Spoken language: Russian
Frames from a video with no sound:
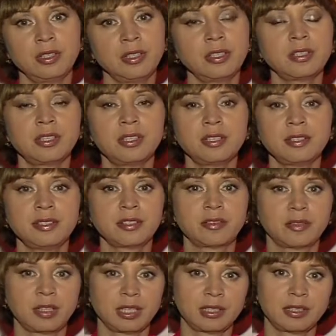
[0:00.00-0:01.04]
и некоторые из
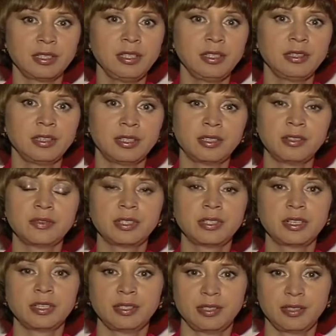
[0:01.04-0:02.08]
них выходили на
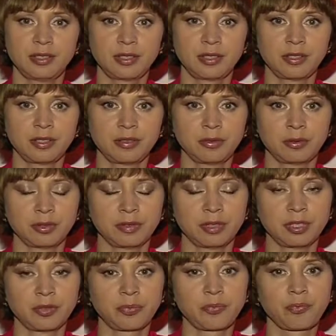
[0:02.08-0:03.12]
всероссийский
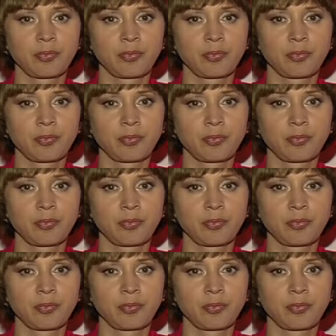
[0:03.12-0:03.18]
уровень.